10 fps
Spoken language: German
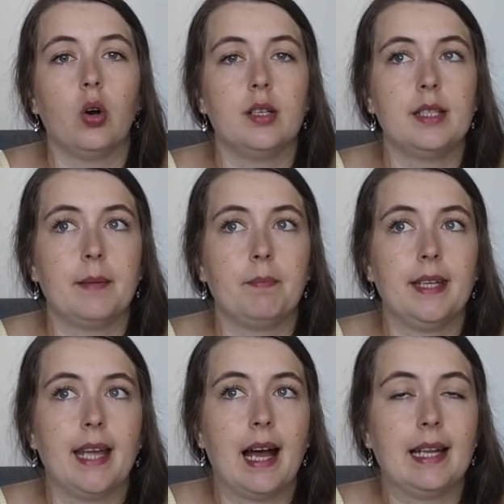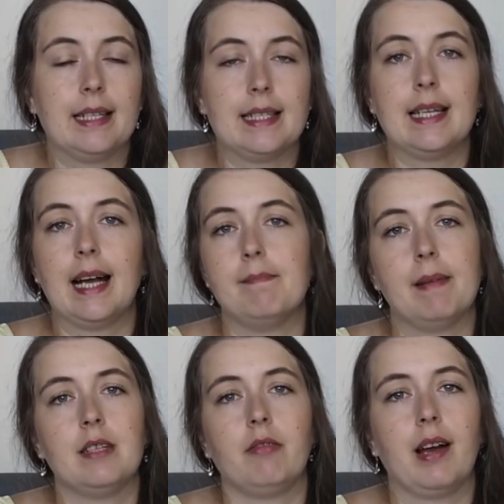und ähm, ja, dann sind
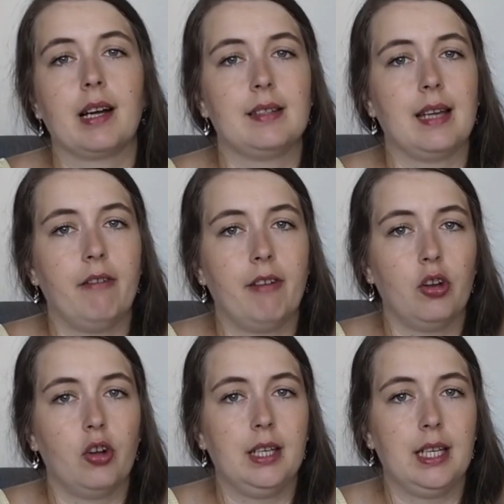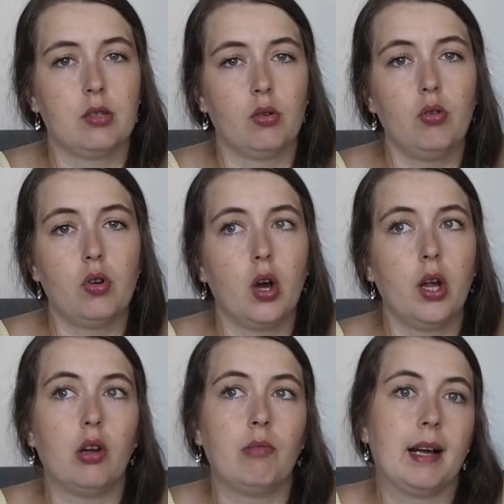halt manche Fakten einfach noch nicht so
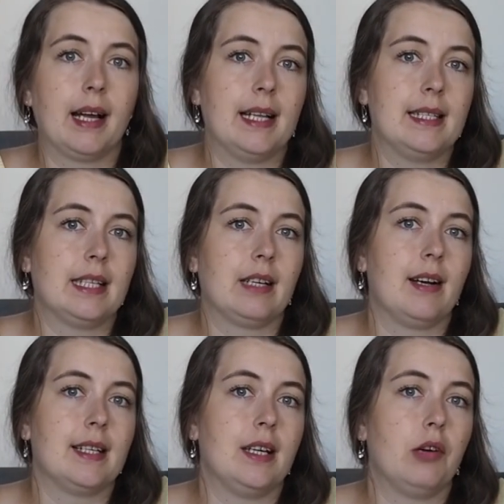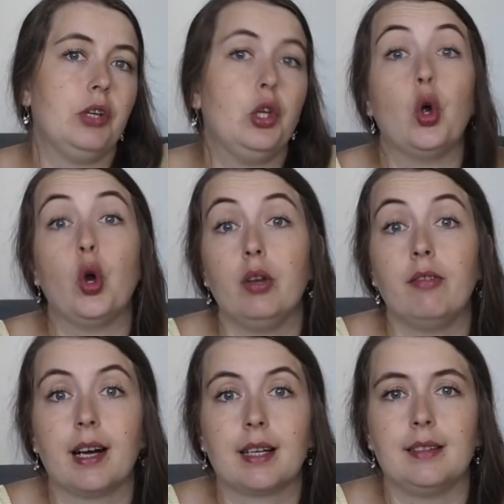neu und man kann sich quasi auf die
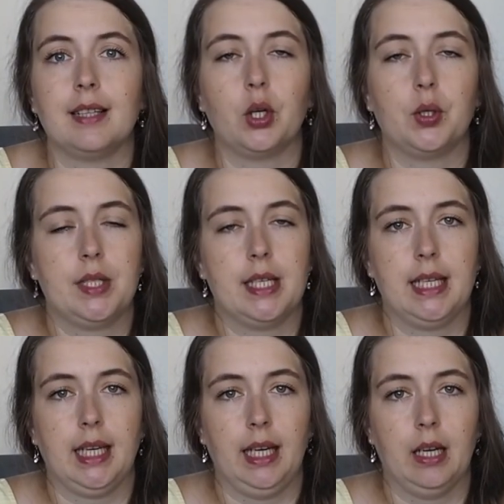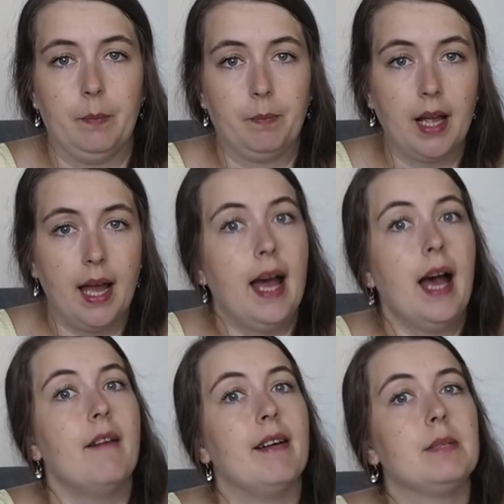neuen Fakten dann konzentrieren.
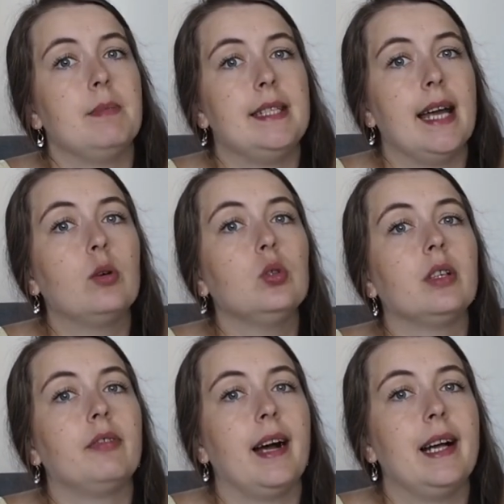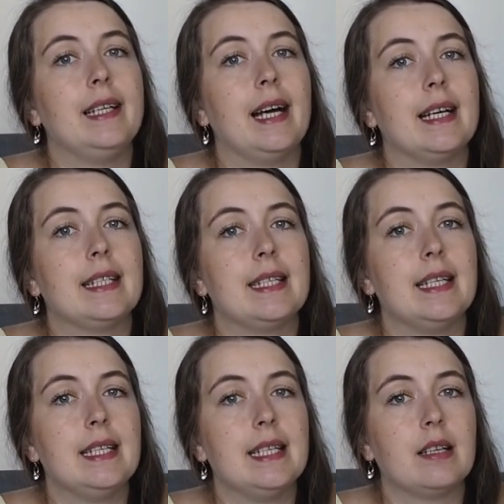Was mir sehr gut gefallen
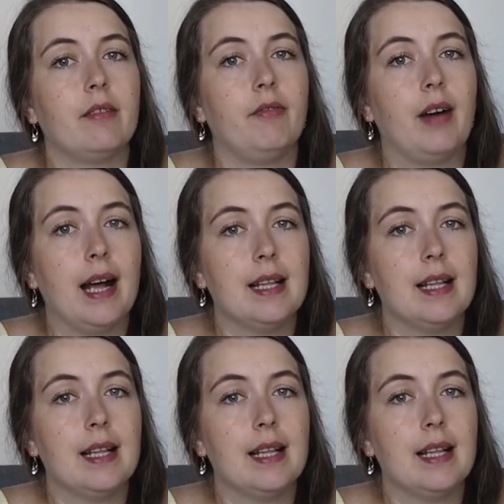hat, sind diese